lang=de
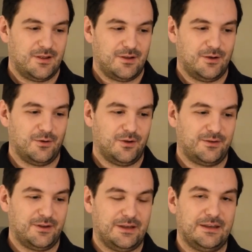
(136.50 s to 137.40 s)

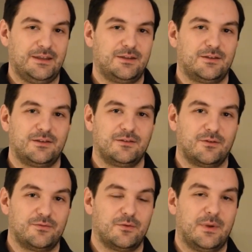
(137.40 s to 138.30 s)
Leute, die nicht,
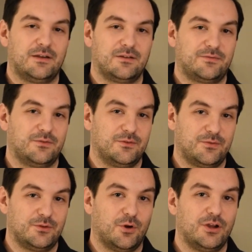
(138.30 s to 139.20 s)
oder für, Men für,
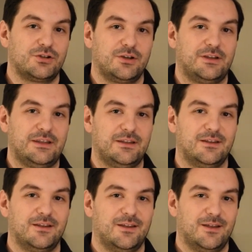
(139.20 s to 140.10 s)
für Deutsche,
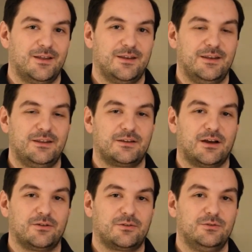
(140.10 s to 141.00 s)
die nicht
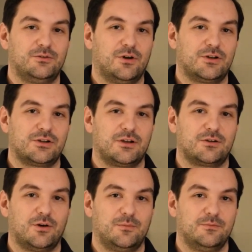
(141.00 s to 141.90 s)
gerade aus
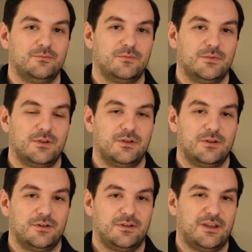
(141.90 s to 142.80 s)
Süddeutschland kommen,
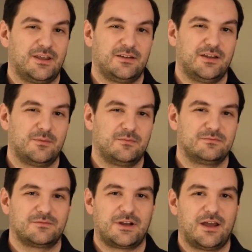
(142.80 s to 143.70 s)
den, die haben
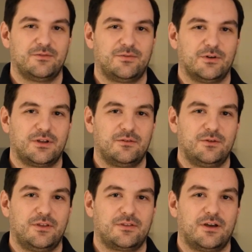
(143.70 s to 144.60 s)
einen kleinen Vorteil,
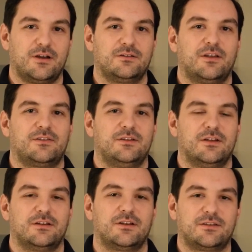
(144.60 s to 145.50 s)
würde ich sagen, dass sie,
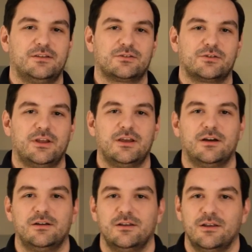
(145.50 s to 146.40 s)
da, dass sie schon
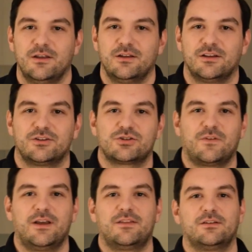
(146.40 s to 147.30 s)
eher das
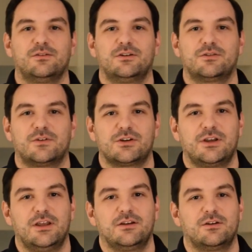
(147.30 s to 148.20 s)
Schweizerdeutsch
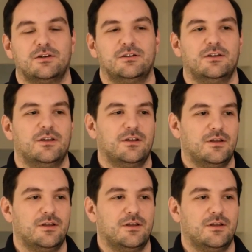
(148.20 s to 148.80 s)
verstehen können.